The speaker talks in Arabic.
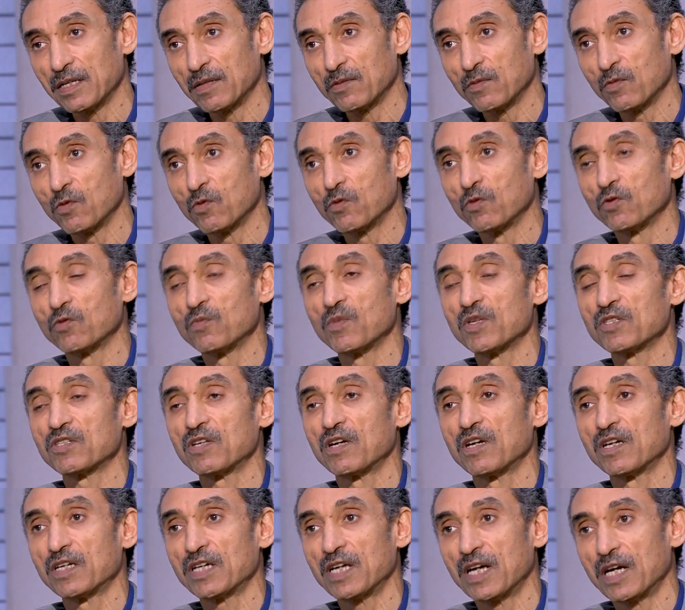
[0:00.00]
وجود
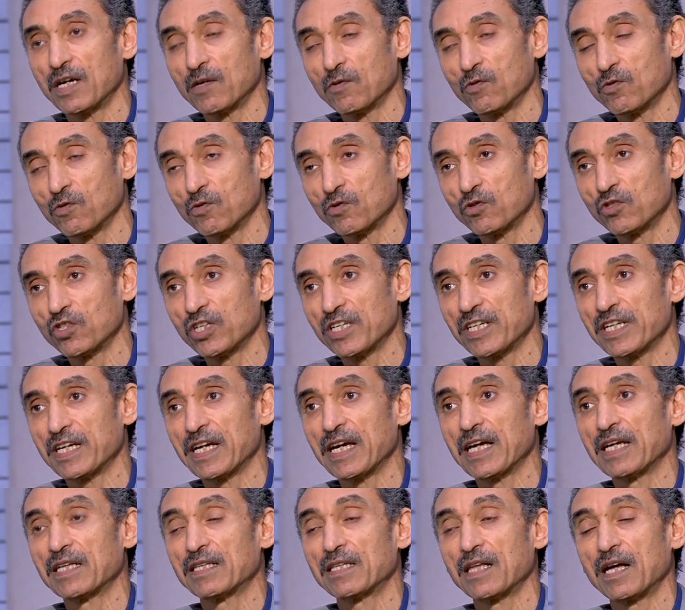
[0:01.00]
مصانع او وجود
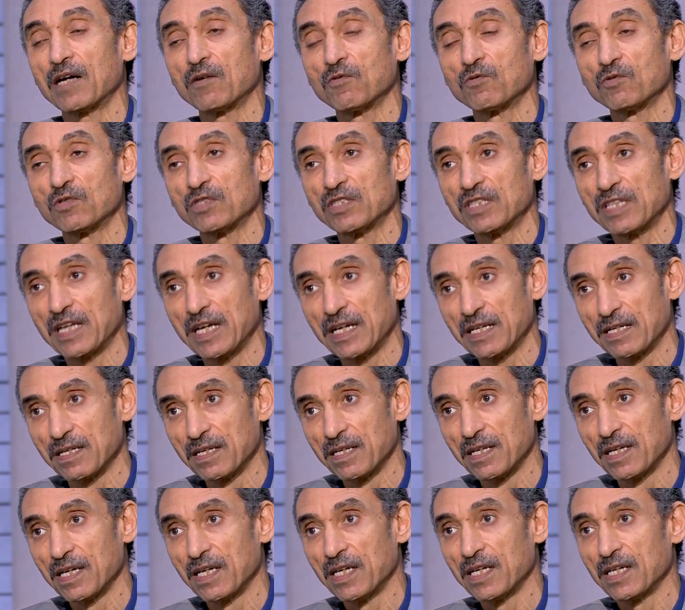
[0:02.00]
شركات او انتاج
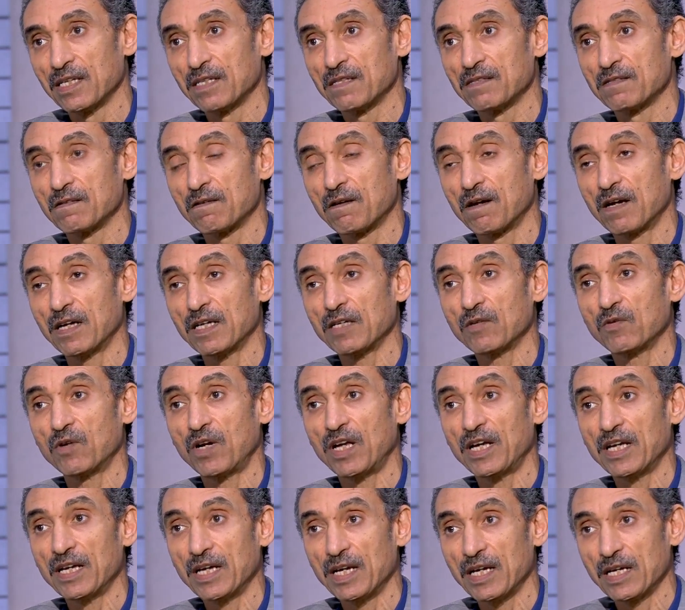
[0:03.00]
زراعي
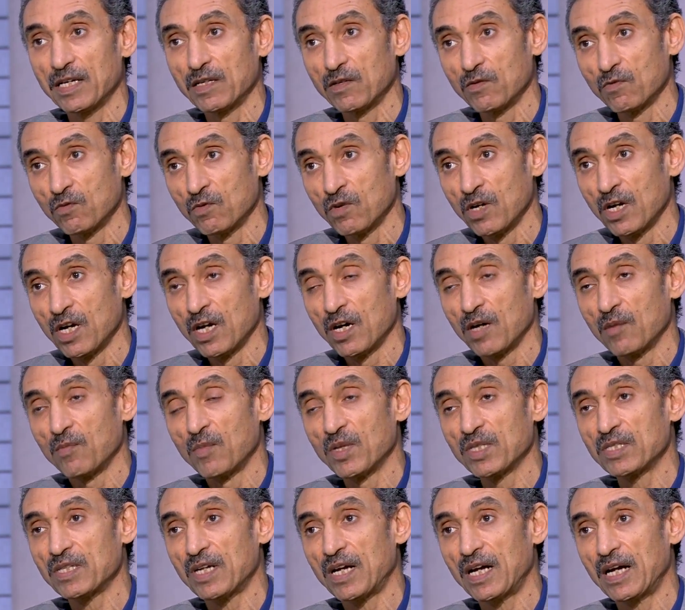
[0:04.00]
والحقيقه انه
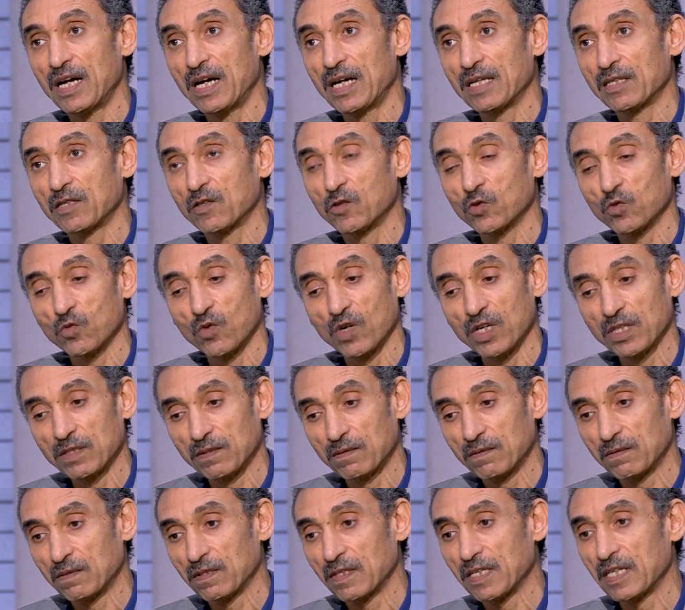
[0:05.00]
مصر حققت خطوات
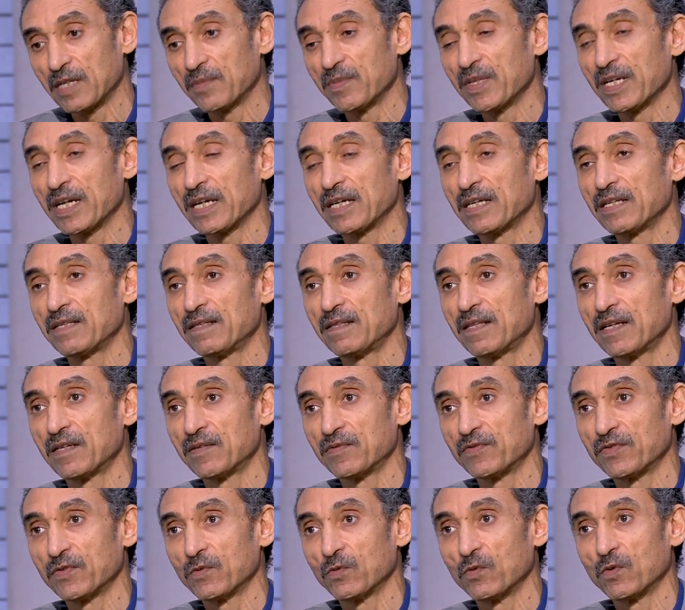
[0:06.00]
كبيره جدا
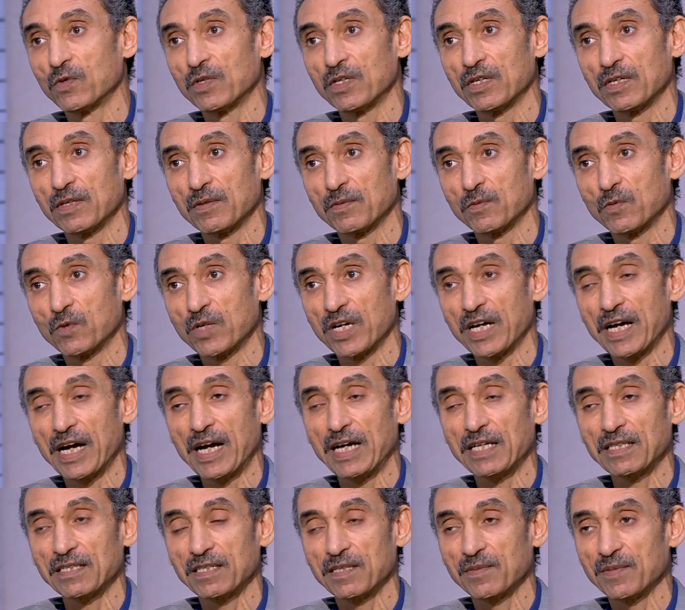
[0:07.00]

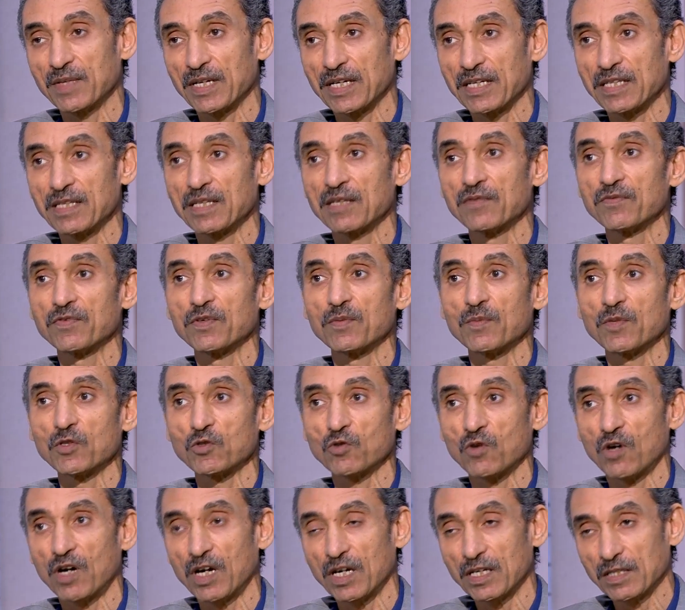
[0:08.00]
ونجاحات كبيره جدا في
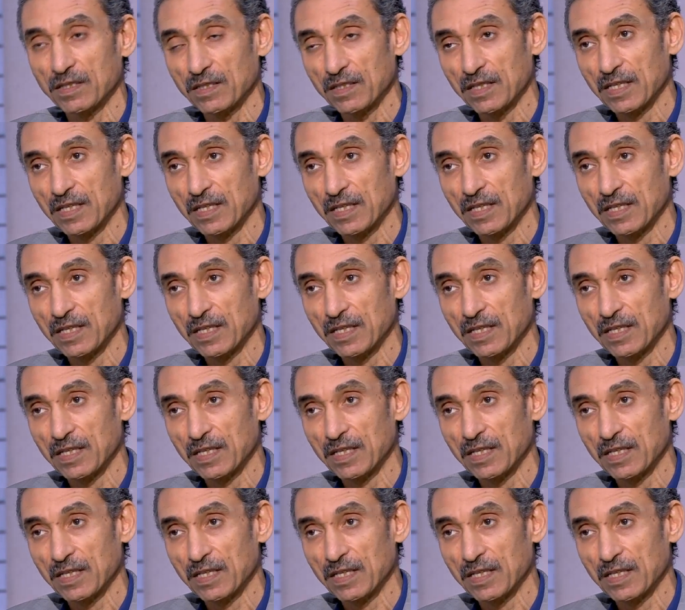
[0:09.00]
المشروعات